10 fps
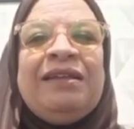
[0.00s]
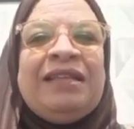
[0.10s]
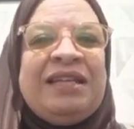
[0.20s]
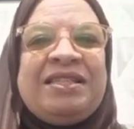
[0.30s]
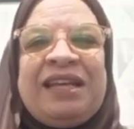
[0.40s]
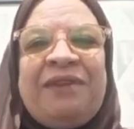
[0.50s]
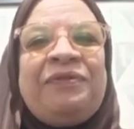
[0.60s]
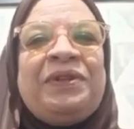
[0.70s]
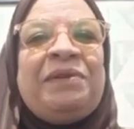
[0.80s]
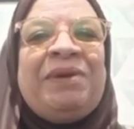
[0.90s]
درست
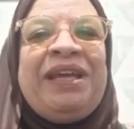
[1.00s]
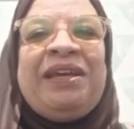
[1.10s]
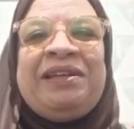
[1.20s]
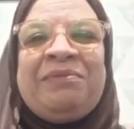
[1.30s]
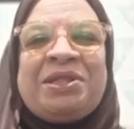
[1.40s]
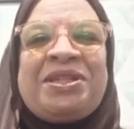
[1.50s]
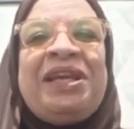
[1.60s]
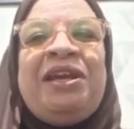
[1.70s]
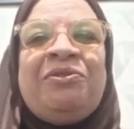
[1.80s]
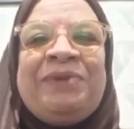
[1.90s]
كافة المناهج
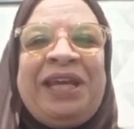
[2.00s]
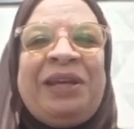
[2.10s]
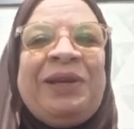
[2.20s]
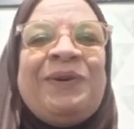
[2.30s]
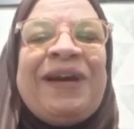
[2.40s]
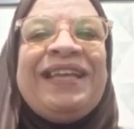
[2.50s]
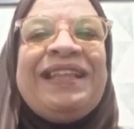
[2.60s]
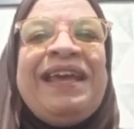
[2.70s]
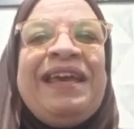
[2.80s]
المصرية ومناهج اللغات